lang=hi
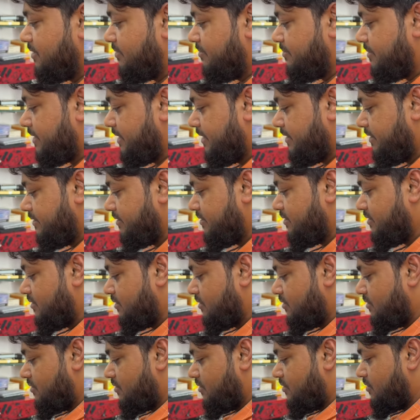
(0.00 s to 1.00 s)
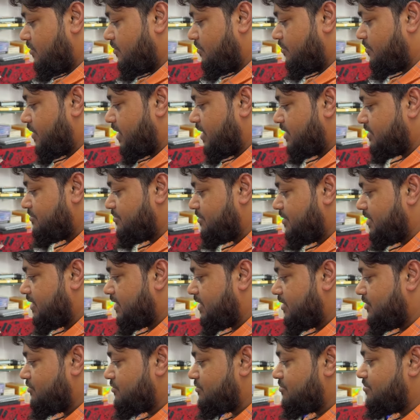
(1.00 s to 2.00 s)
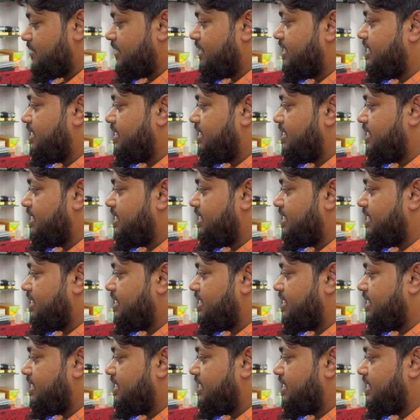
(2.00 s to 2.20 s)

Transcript: दब के पाँच मिनट के उस पर